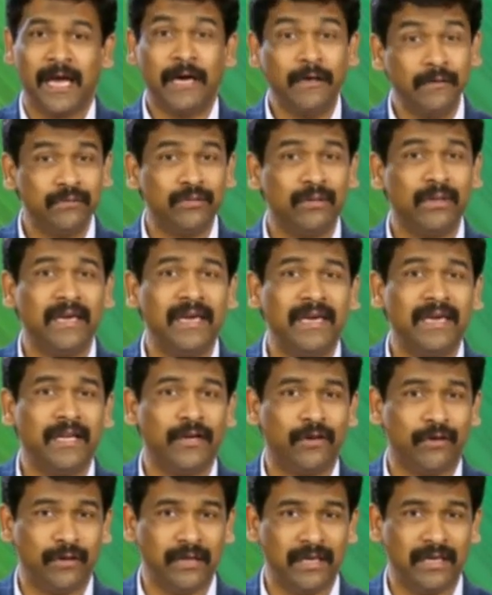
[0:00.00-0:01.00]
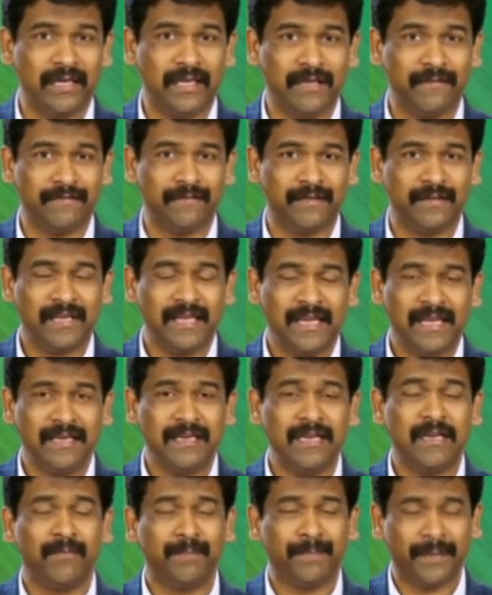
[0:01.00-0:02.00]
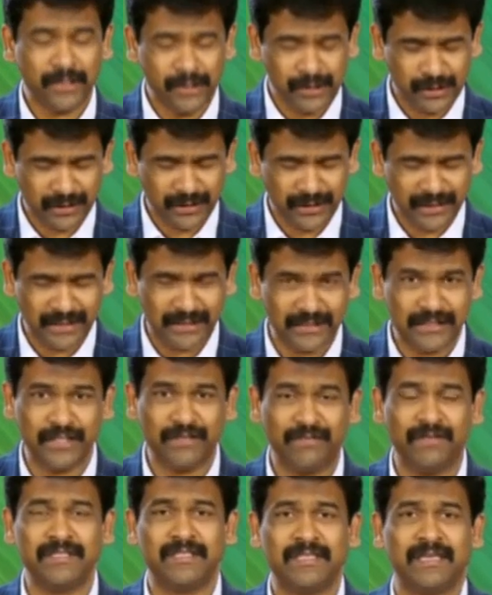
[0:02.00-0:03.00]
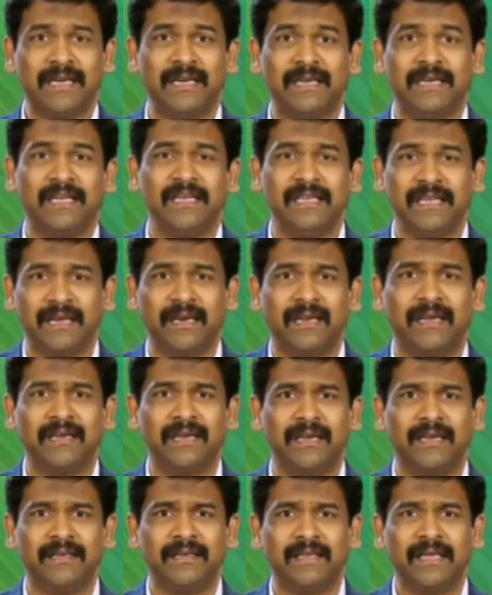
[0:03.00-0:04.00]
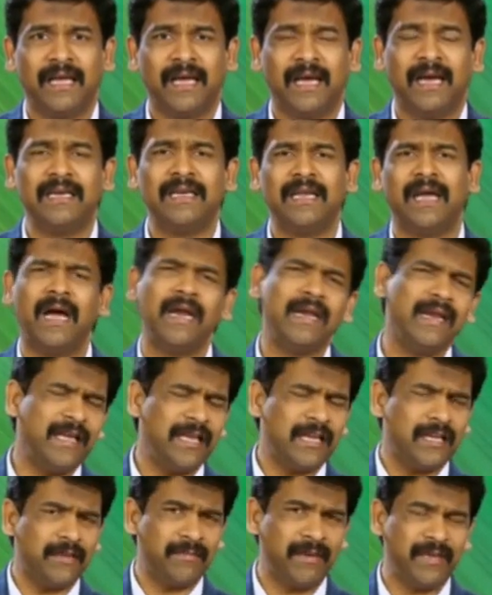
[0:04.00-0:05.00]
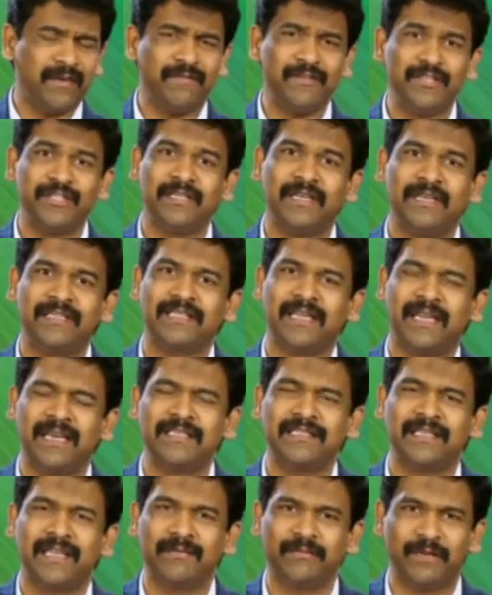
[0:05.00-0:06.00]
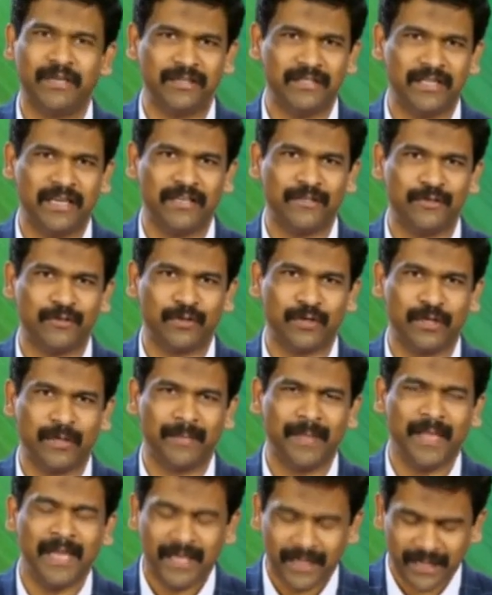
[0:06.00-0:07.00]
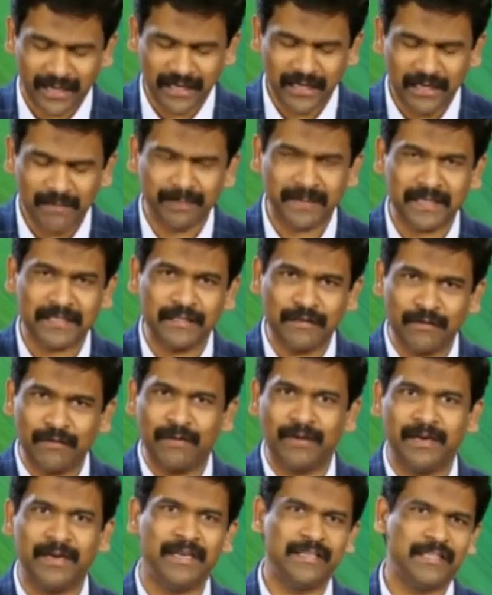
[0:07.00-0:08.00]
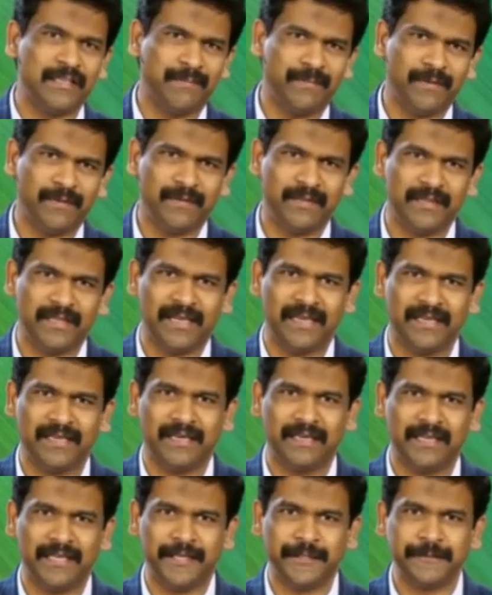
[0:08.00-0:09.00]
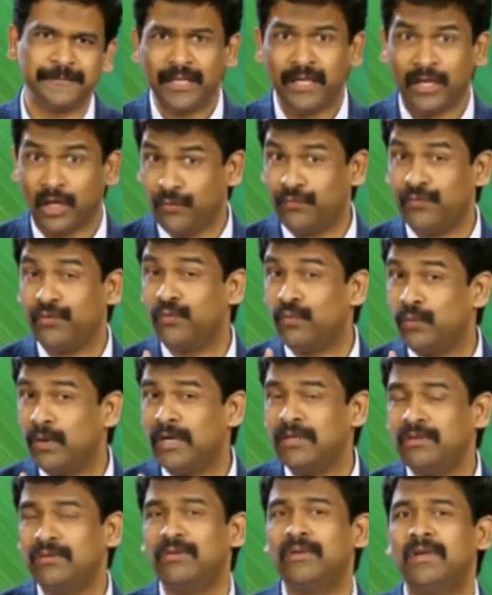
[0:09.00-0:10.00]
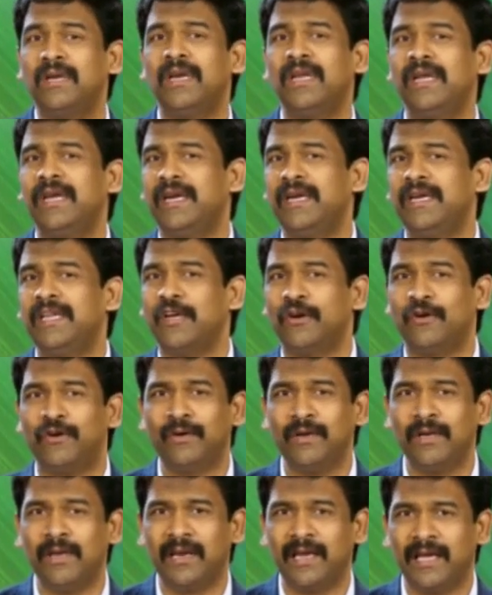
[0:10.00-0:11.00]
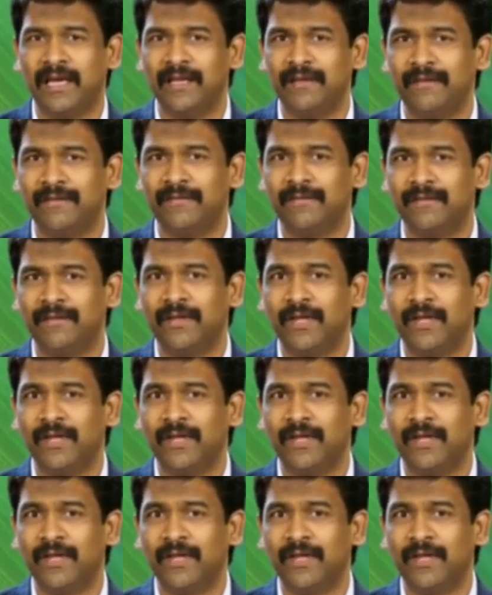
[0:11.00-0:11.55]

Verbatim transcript: హౌ టు లీడ్ ఎ హోలీ లైఫ్ నేను పరిశుద్ధంగా జీవించాలంటే ఎలాగా అంటే అనేకమైన విషయాలు చాలాసార్లు మనం ధ్యానించుకున్నాం కానీ ఈ ప్రసంగంలో నేను చెప్పేది ఏంటంటే ఇఫ్ యు వాంట్ టు లీడ్ ఎ హోలీ లైఫ్